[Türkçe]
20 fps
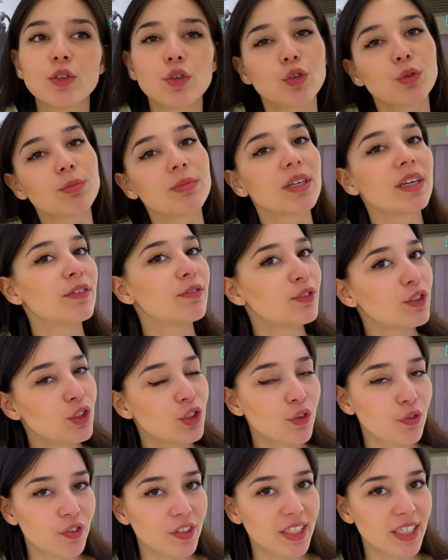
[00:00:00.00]
Yorumlara
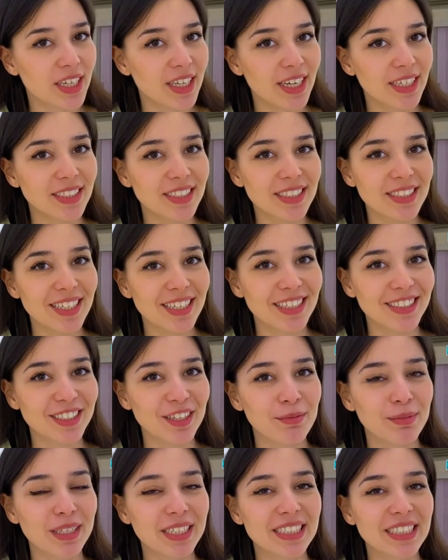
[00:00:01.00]
video fikirlerinizi de
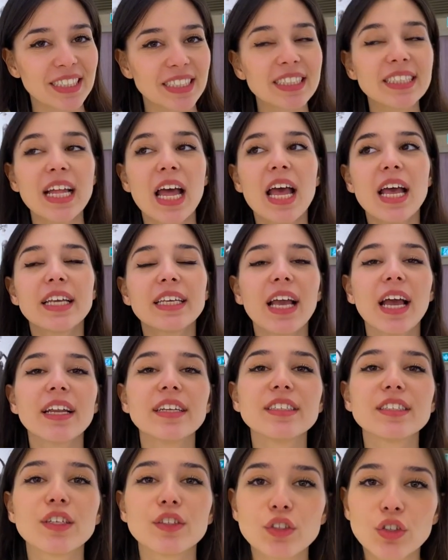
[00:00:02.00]
yazabilirsiniz.
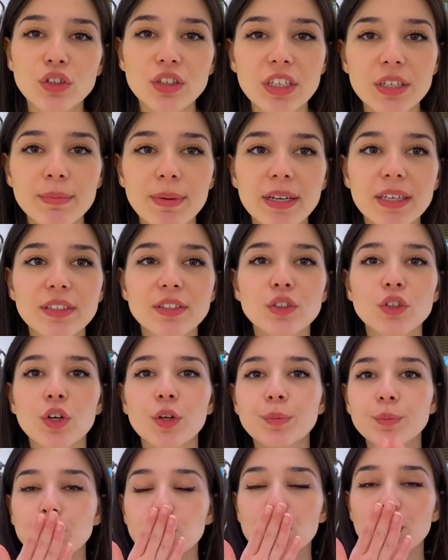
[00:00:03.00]
Kendinize çok iyi bakın
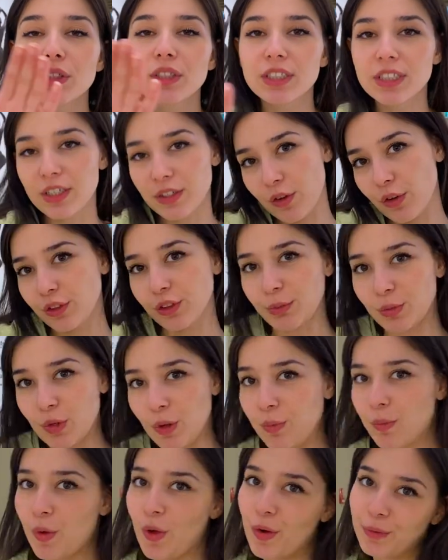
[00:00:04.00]
diyorum. Sizleri kocaman
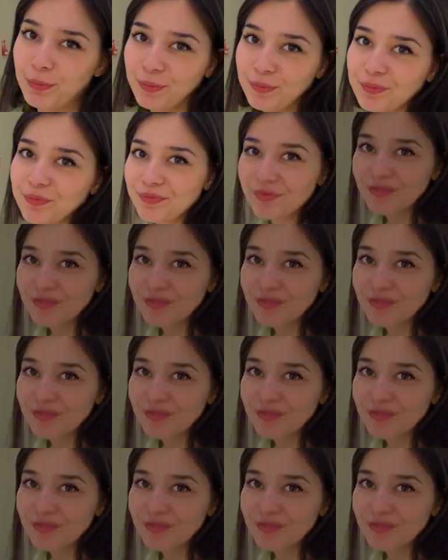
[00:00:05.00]
öpüyorum.